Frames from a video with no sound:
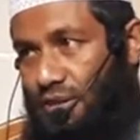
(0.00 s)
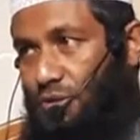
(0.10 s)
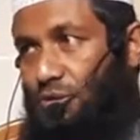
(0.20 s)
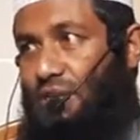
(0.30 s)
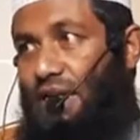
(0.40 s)

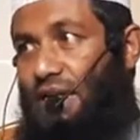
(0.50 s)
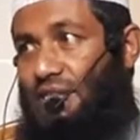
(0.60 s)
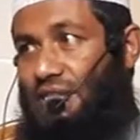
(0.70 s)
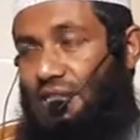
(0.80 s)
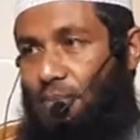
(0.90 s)
কিন্তু
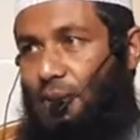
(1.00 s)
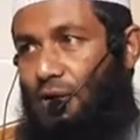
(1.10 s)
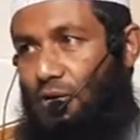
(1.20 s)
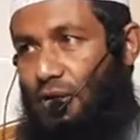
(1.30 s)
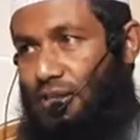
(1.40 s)
জান্নাতে যেতে
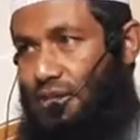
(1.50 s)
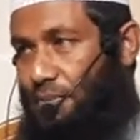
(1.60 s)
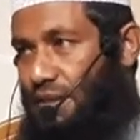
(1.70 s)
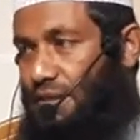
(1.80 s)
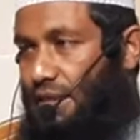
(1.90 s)
পারলো না সে
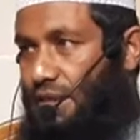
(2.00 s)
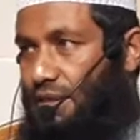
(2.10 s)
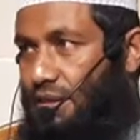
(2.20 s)
ব্যক্তি